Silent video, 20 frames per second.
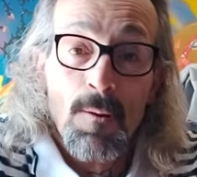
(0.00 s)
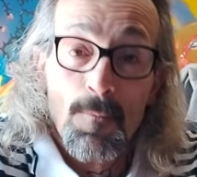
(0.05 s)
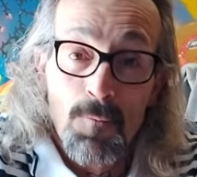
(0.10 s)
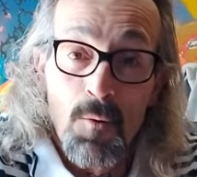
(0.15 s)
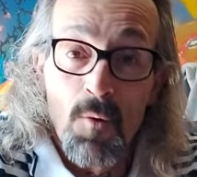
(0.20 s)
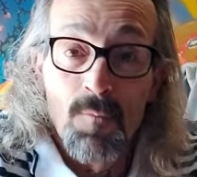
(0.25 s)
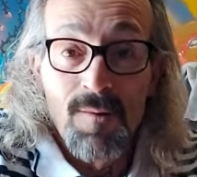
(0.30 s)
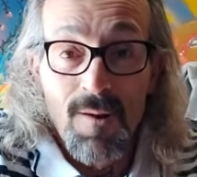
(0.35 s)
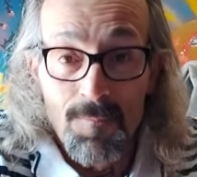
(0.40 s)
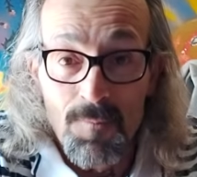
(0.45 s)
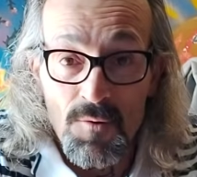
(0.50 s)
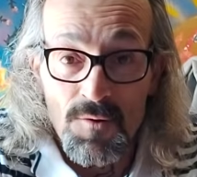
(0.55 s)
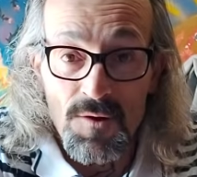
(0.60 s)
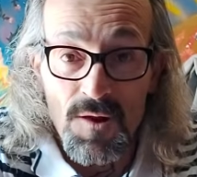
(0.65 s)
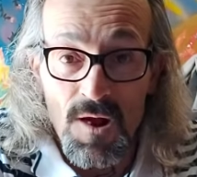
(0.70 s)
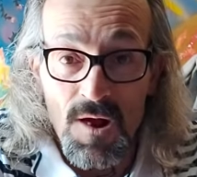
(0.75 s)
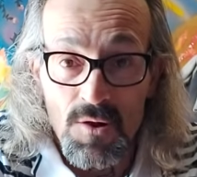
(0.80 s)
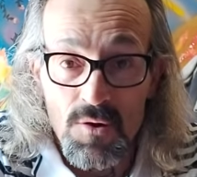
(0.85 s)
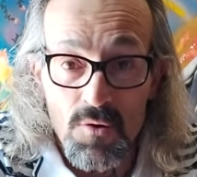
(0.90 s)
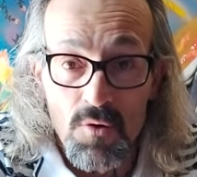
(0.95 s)
Poi mi ha
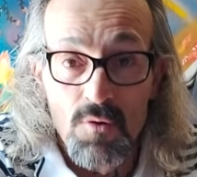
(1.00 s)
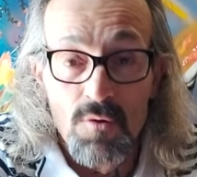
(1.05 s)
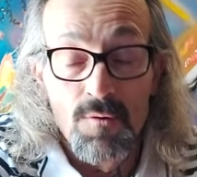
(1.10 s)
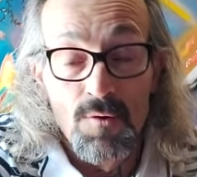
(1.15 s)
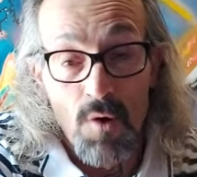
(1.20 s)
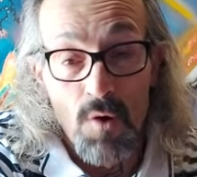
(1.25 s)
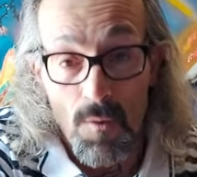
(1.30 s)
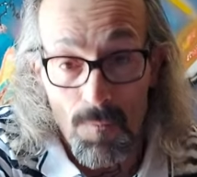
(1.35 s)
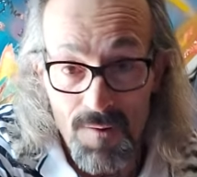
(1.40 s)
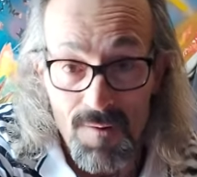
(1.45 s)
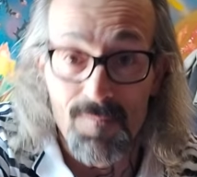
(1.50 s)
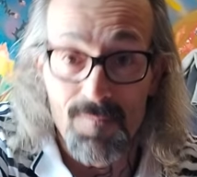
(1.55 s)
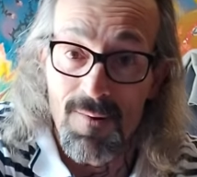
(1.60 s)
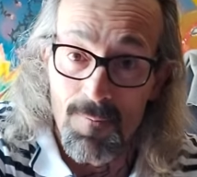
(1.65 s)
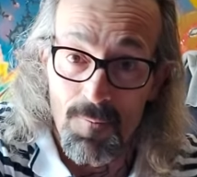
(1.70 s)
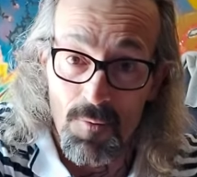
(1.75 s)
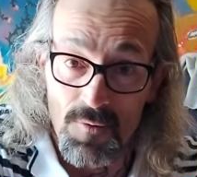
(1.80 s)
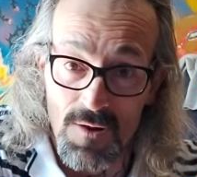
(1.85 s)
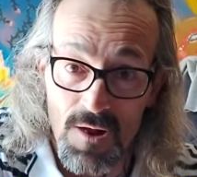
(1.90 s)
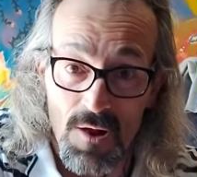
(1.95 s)
portato, no, prima mi
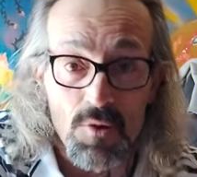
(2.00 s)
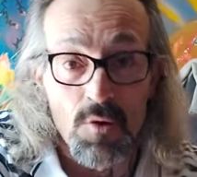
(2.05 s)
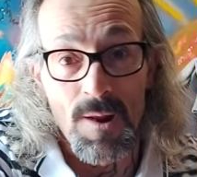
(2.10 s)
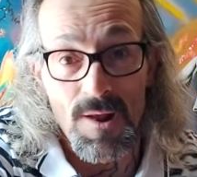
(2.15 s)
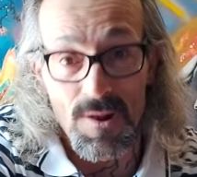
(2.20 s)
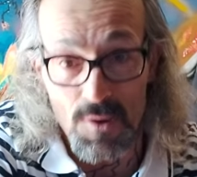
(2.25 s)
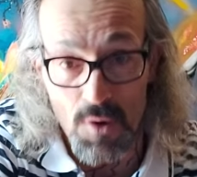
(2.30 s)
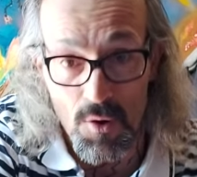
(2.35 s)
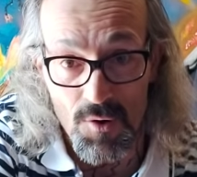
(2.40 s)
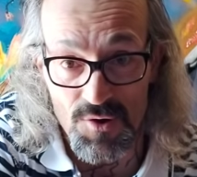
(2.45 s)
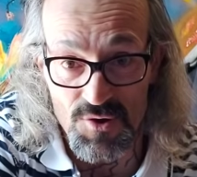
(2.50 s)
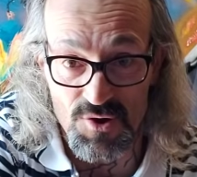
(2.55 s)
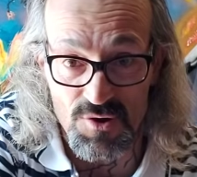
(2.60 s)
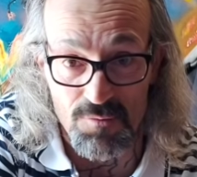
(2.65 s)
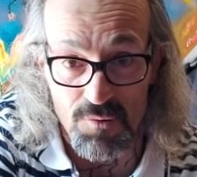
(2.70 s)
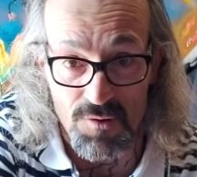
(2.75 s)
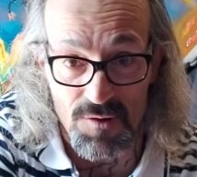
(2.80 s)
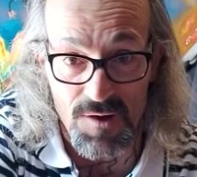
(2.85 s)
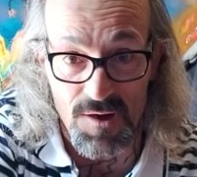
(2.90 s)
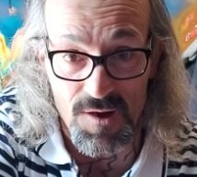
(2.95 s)
ha portato le 12
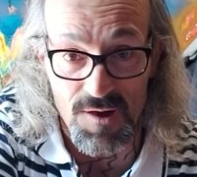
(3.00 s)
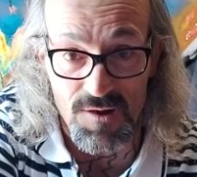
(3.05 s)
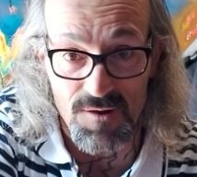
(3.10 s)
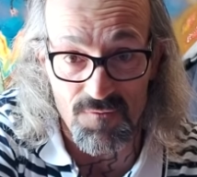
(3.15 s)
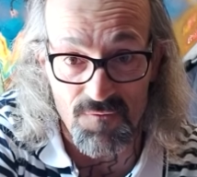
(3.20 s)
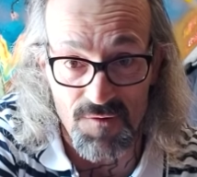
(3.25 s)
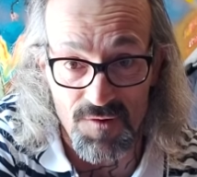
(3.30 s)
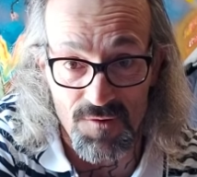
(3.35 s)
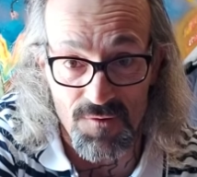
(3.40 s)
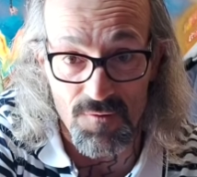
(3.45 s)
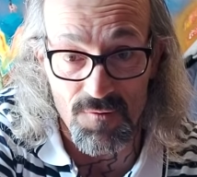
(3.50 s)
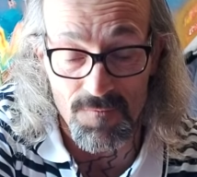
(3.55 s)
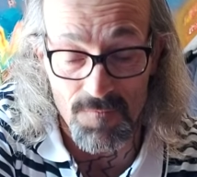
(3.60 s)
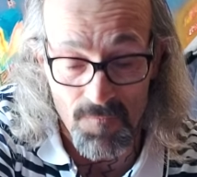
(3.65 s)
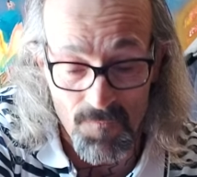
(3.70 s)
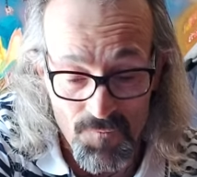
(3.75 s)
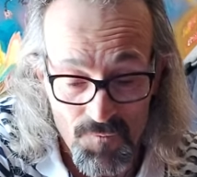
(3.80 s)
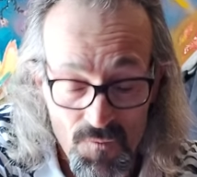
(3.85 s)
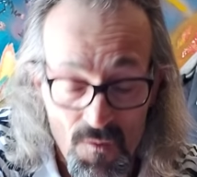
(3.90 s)
bottiglie di vino,